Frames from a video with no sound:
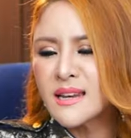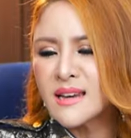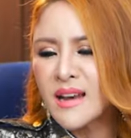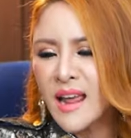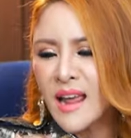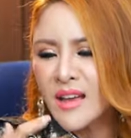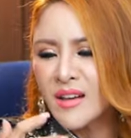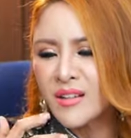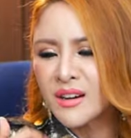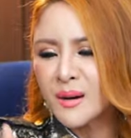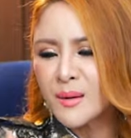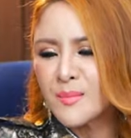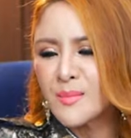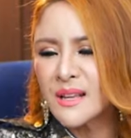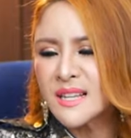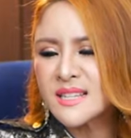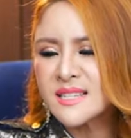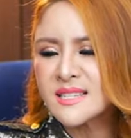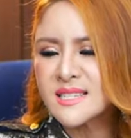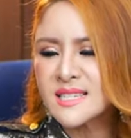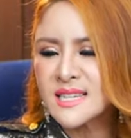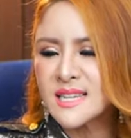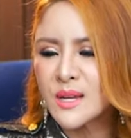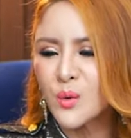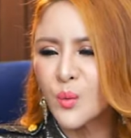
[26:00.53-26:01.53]
นเนรมิต
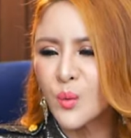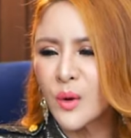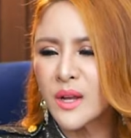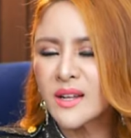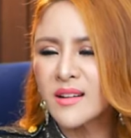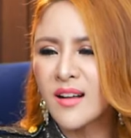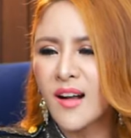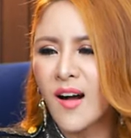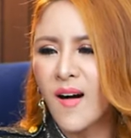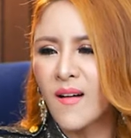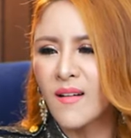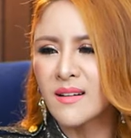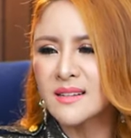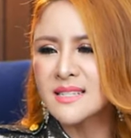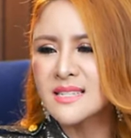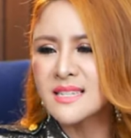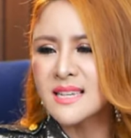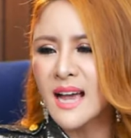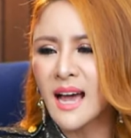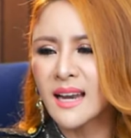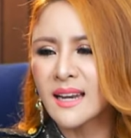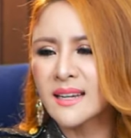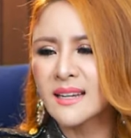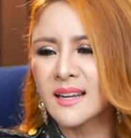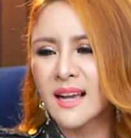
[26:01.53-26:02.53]
ชีวิตของ
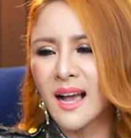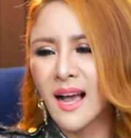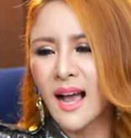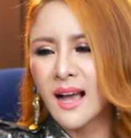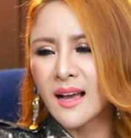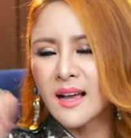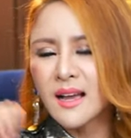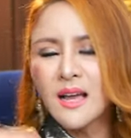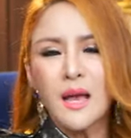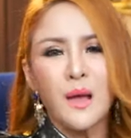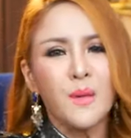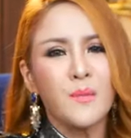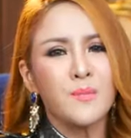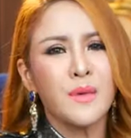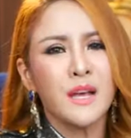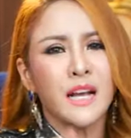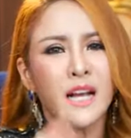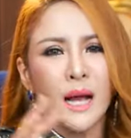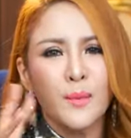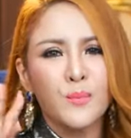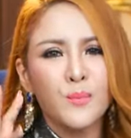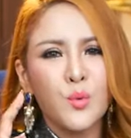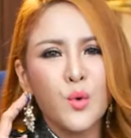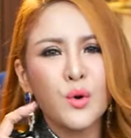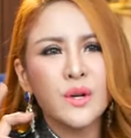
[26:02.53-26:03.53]
ฉันค่ะมี
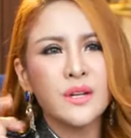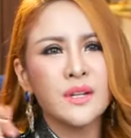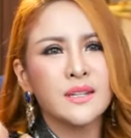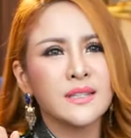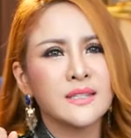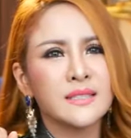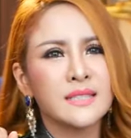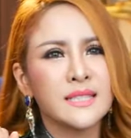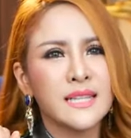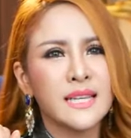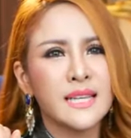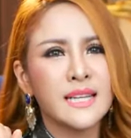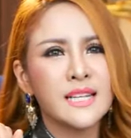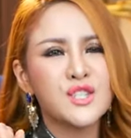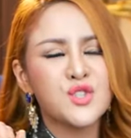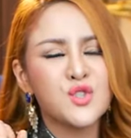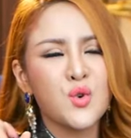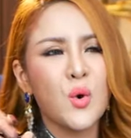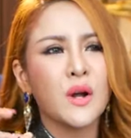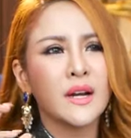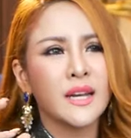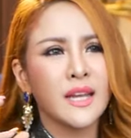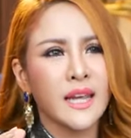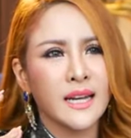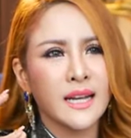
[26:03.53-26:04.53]
คำพูดหนึ่งที่
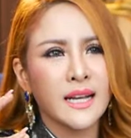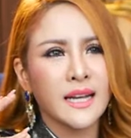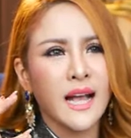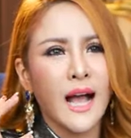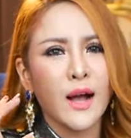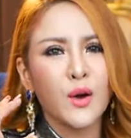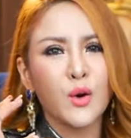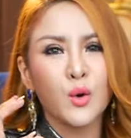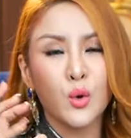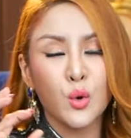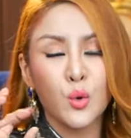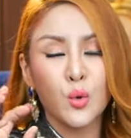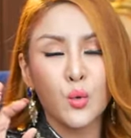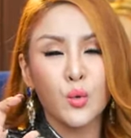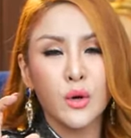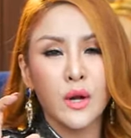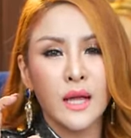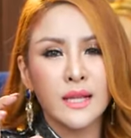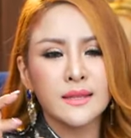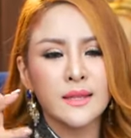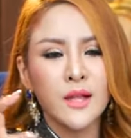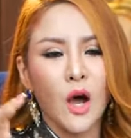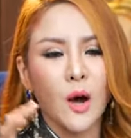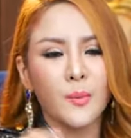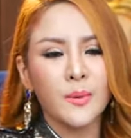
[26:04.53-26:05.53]
ช่วงนี้นะคะครู
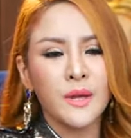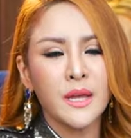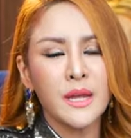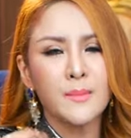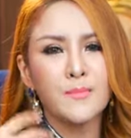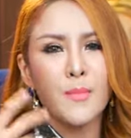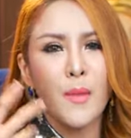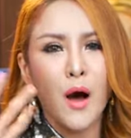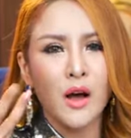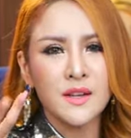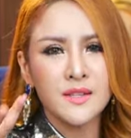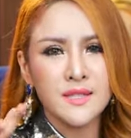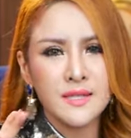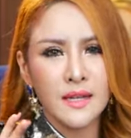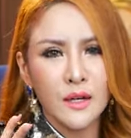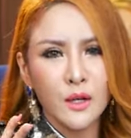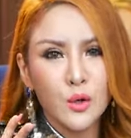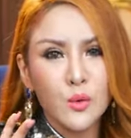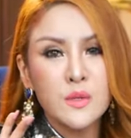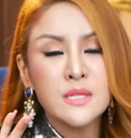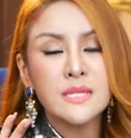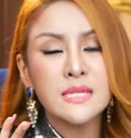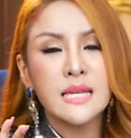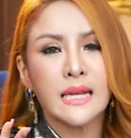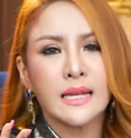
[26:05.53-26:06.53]
เนี่ยตอบอินบ็อกซ์
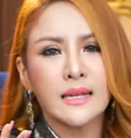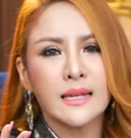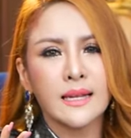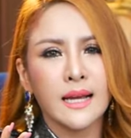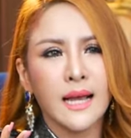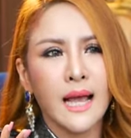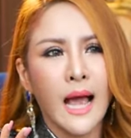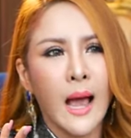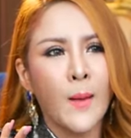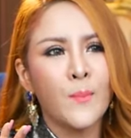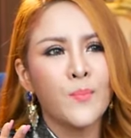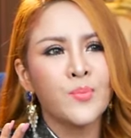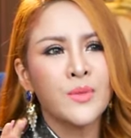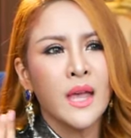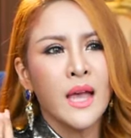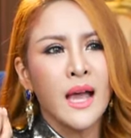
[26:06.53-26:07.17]
ลูกศิษย์นะคะ